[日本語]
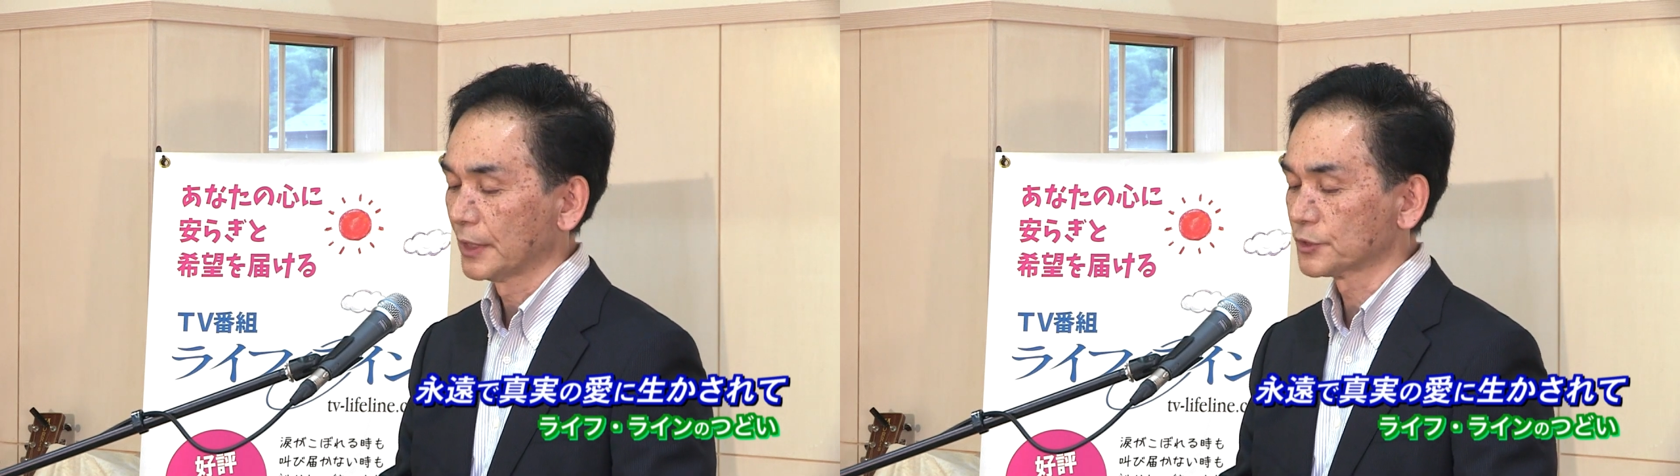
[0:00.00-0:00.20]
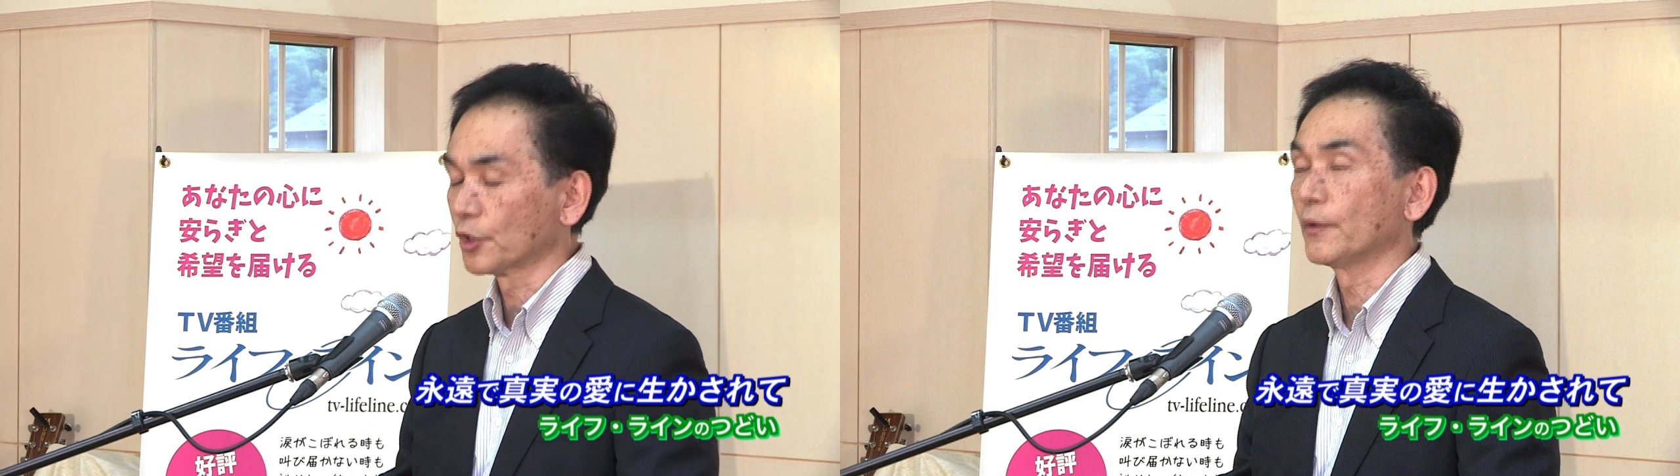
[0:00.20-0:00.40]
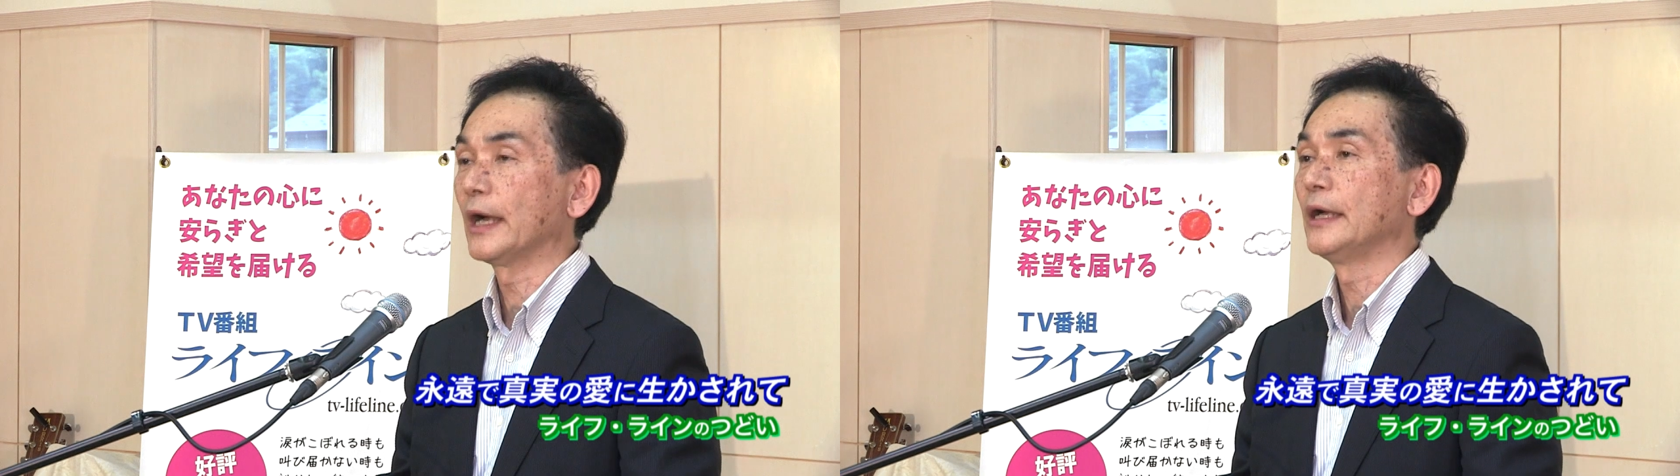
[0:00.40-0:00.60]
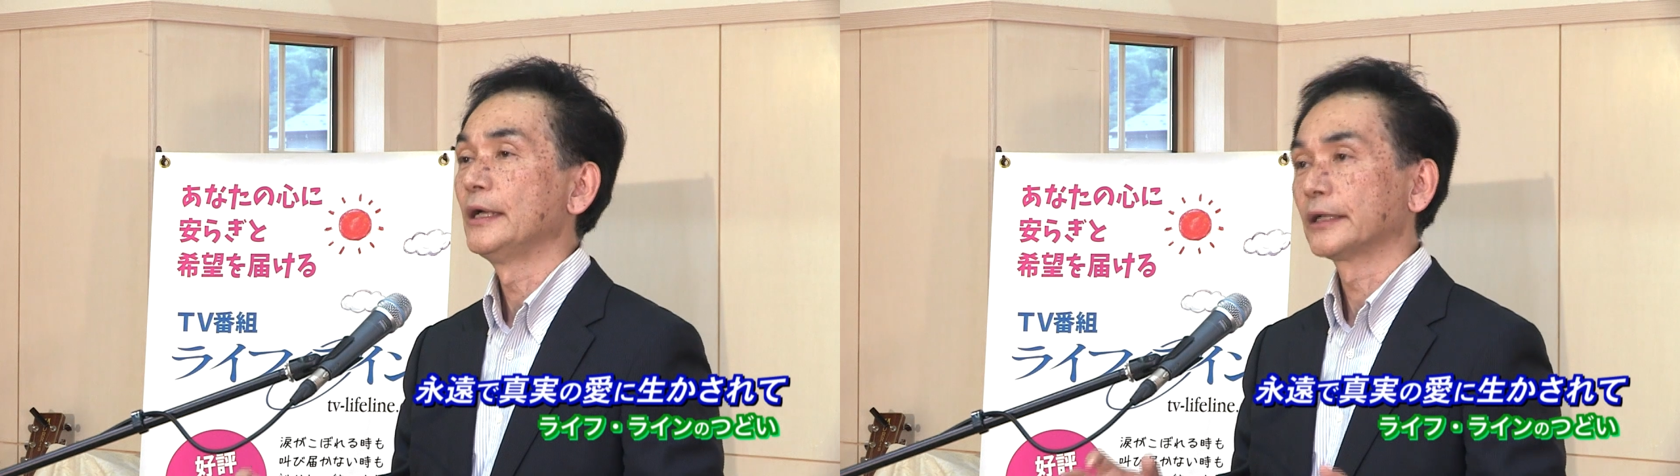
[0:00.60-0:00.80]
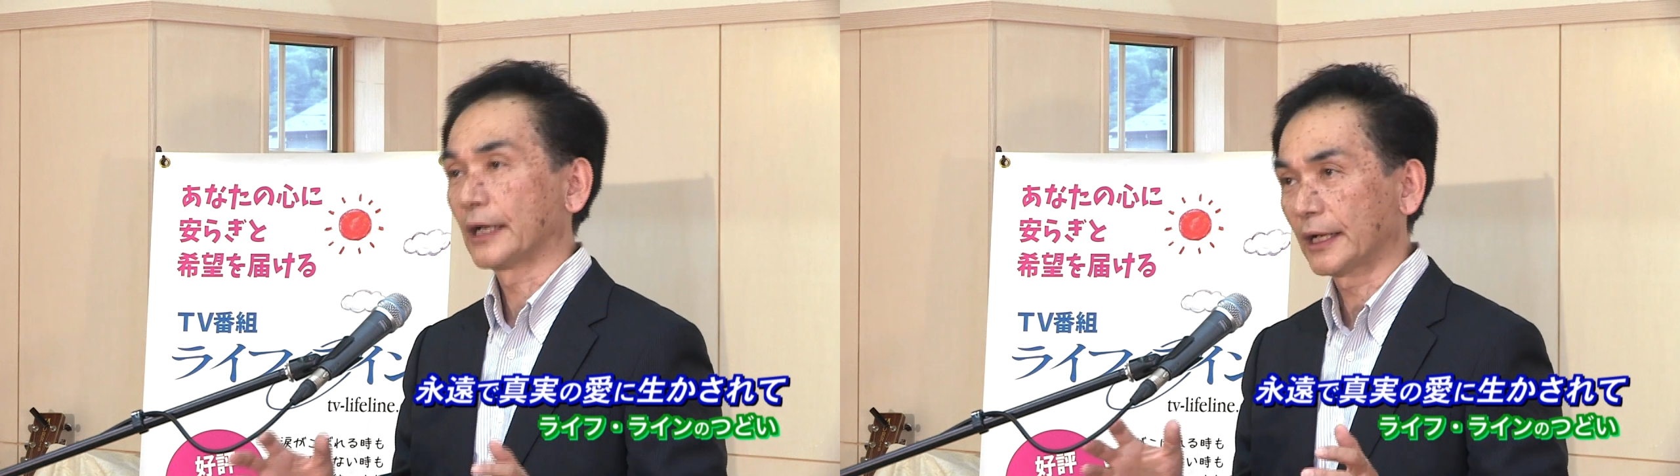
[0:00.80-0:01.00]
それは
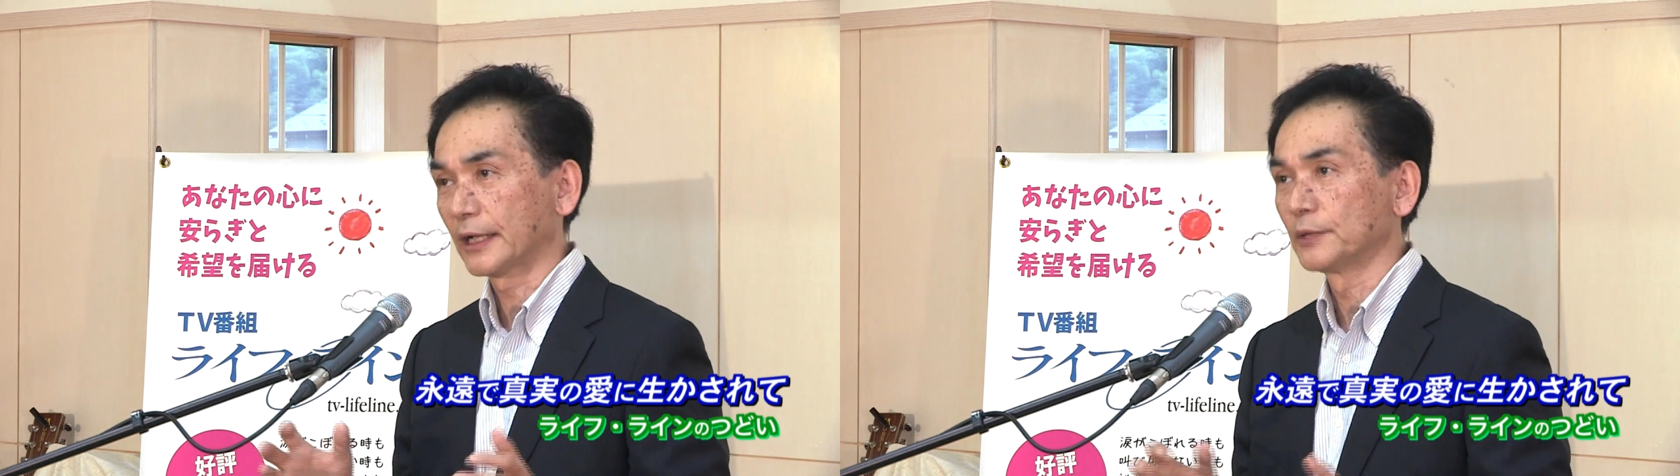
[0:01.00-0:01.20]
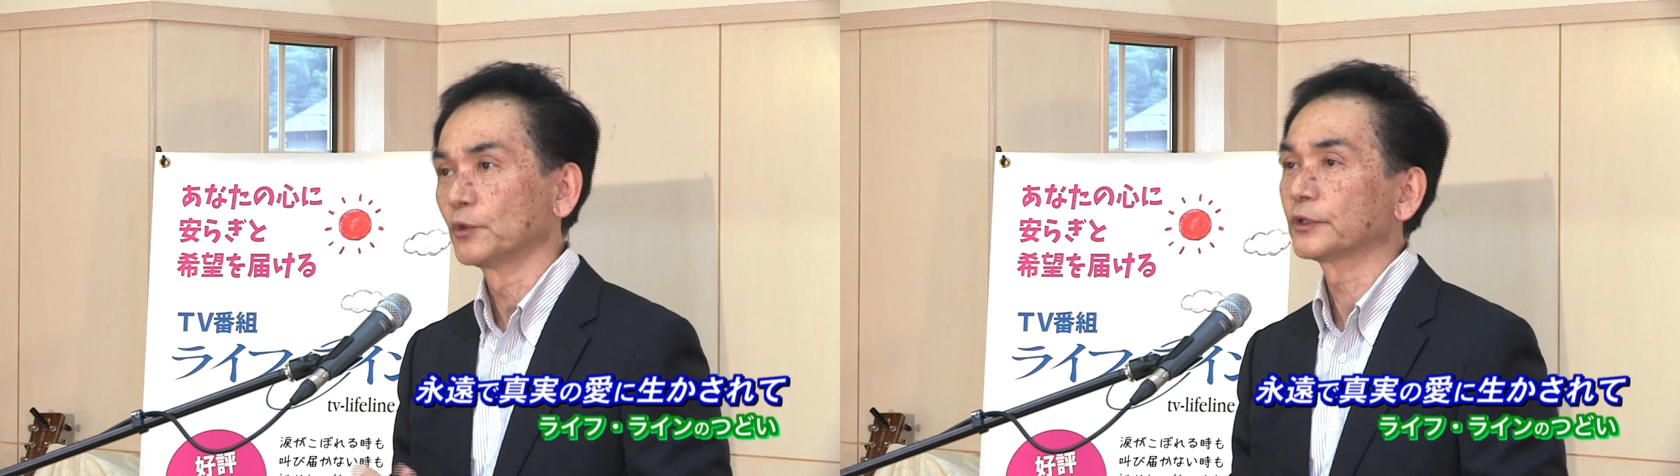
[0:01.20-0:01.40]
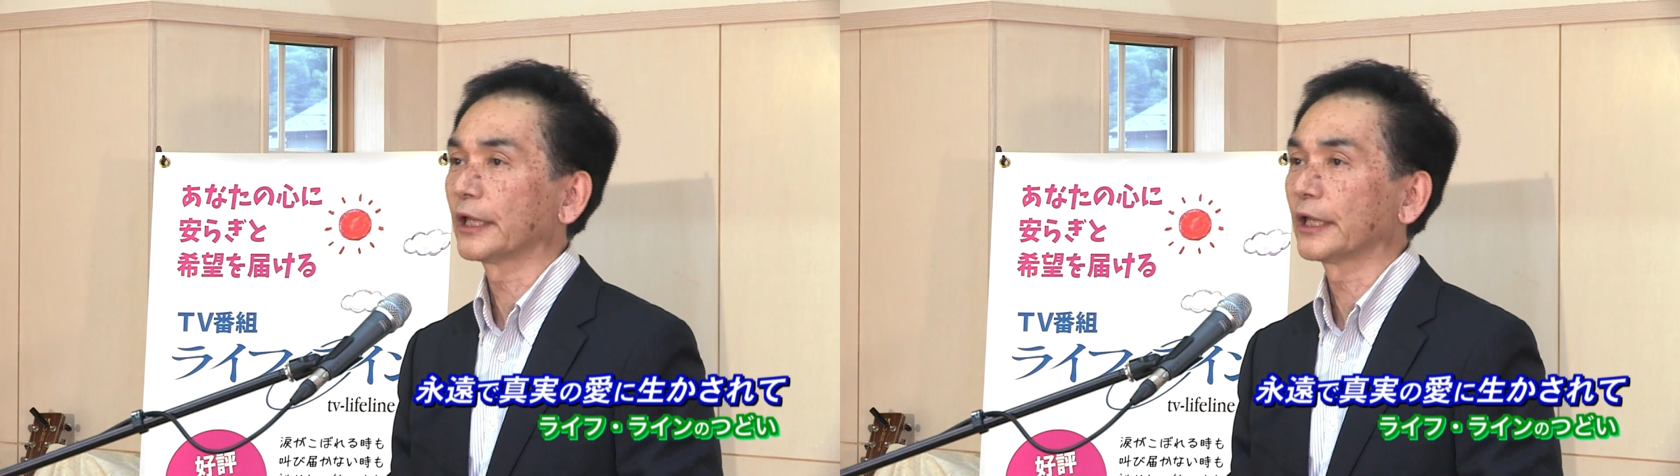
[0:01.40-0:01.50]
彼らに問